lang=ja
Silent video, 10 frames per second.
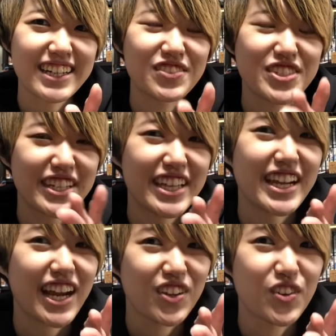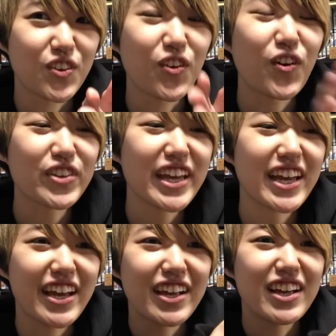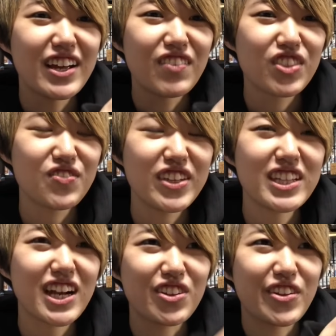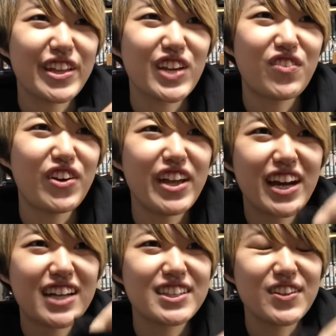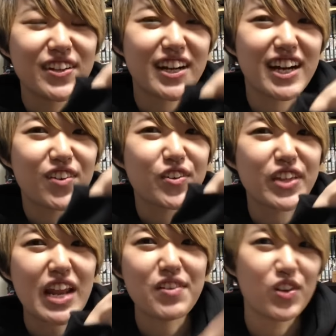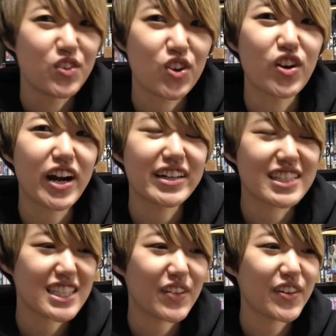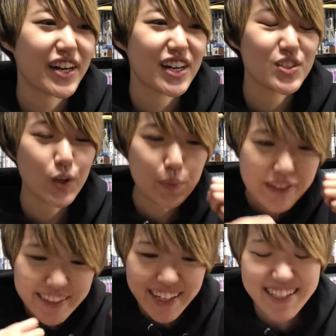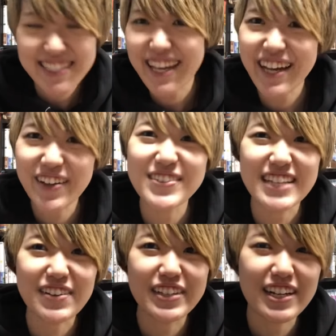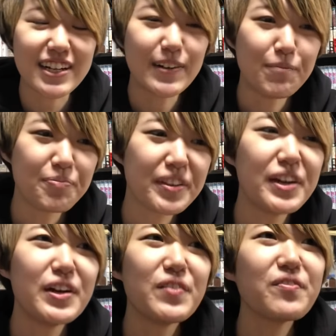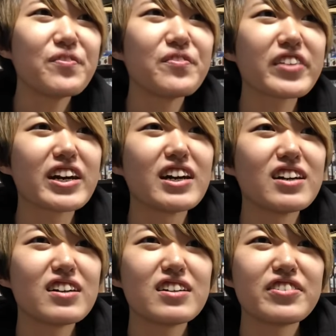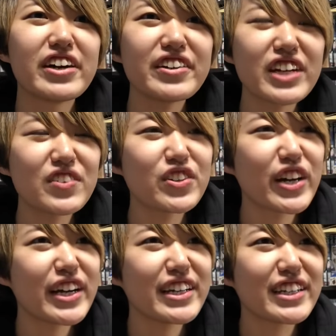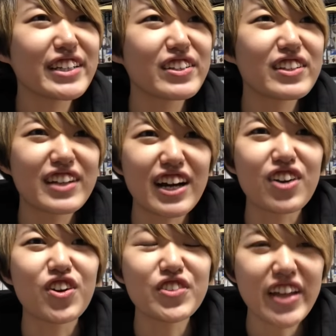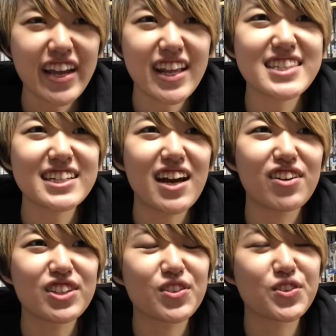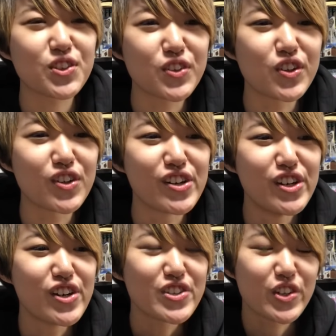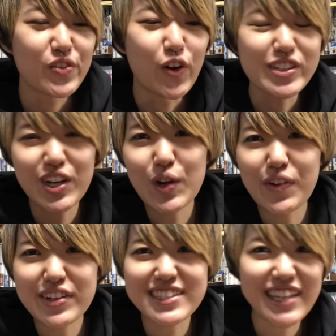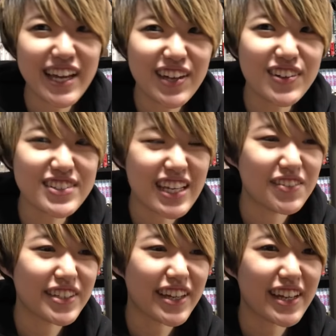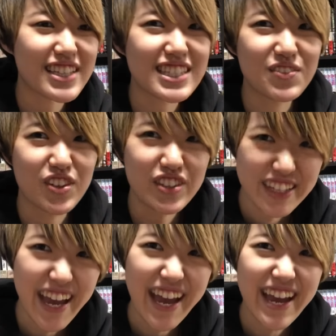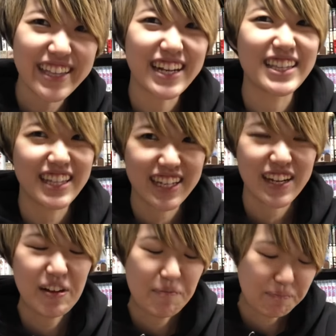かもしれないけどここでみんながどれだけ盛り上がってるかがこうテレビの向こう側に伝わるからそこみんなで伝えようぜみたいななんかファンクラブ会員がこんだけ熱があるってことをそのもうお茶の伝えようぜみたいなやつでもイエーイってなってて